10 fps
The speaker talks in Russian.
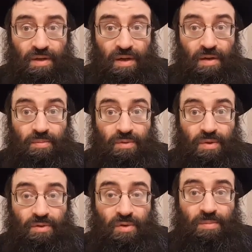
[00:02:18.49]
э,
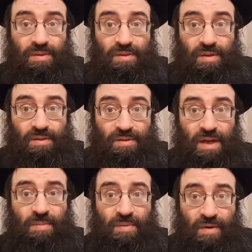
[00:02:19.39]
мудрецом и
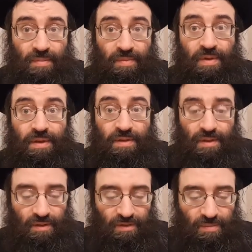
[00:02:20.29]
Стайплером,
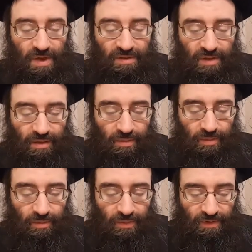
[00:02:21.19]
из места,
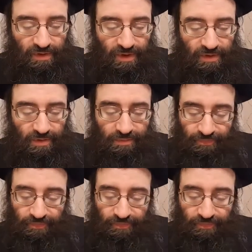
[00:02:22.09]
откуда он происходил.